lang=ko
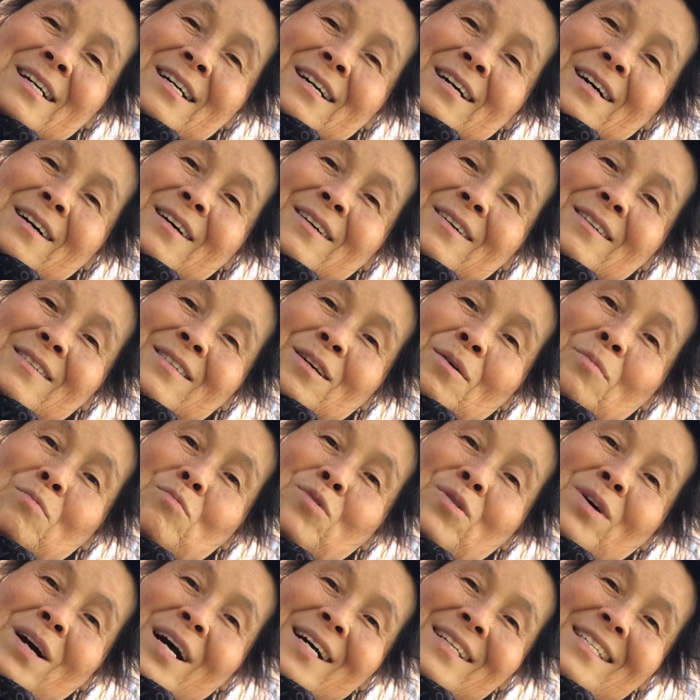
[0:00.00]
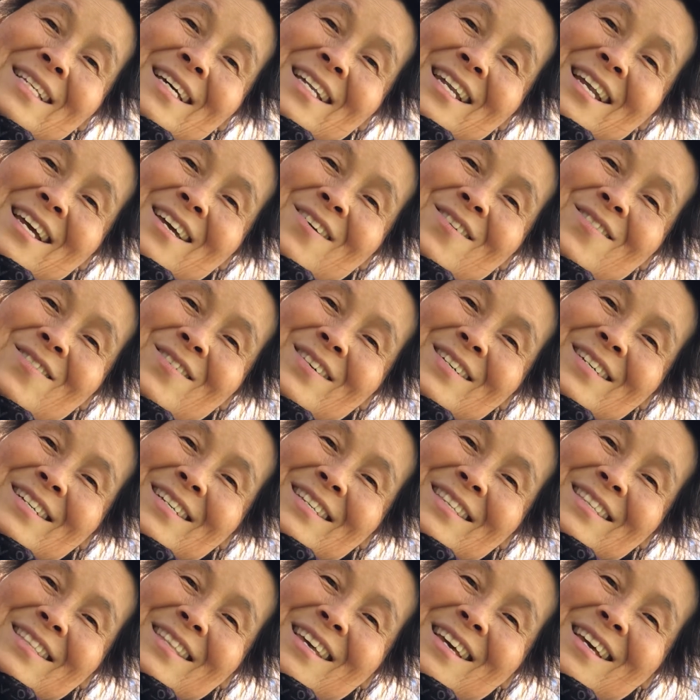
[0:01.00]
어, 전부 가잖아요.
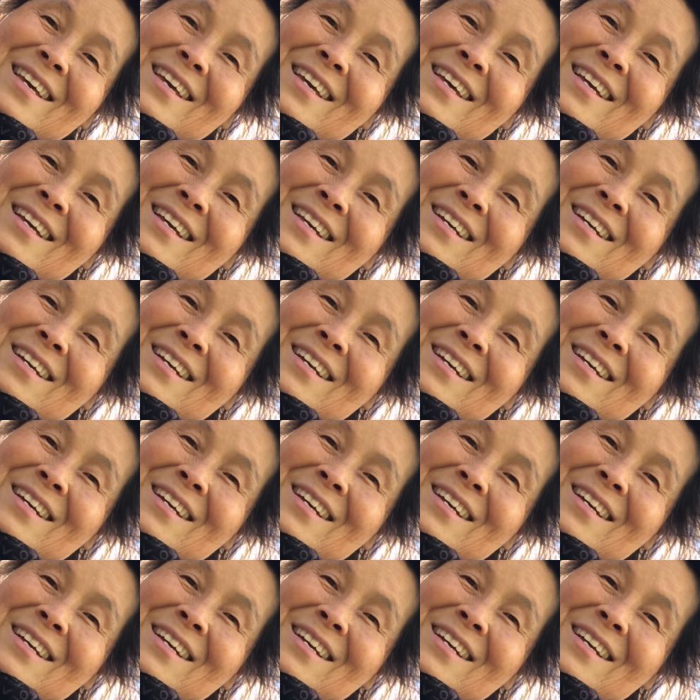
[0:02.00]
네,